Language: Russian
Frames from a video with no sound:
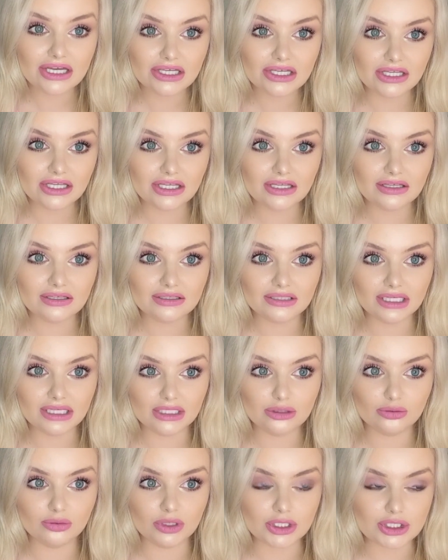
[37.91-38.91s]
и я
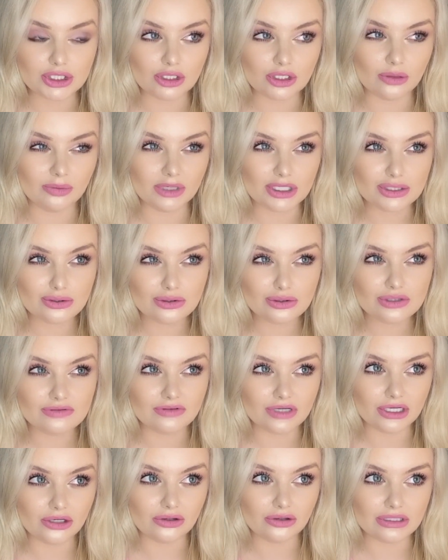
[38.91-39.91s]
думала, что я проснусь в
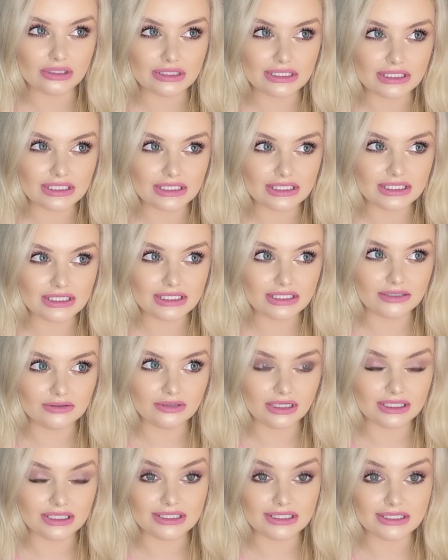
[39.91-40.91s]
районе
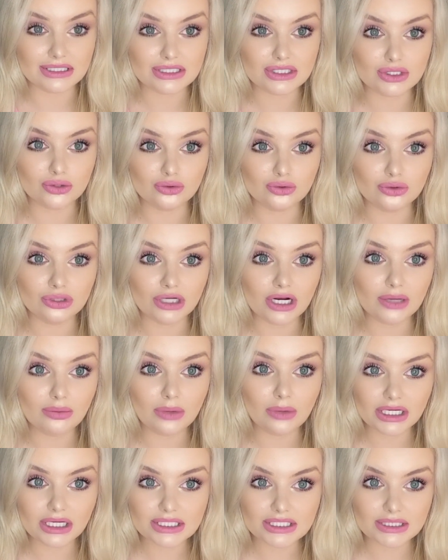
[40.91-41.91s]
10-11 утра
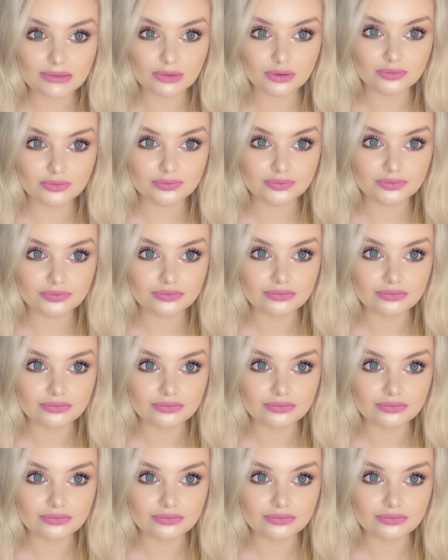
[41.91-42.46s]
максимум,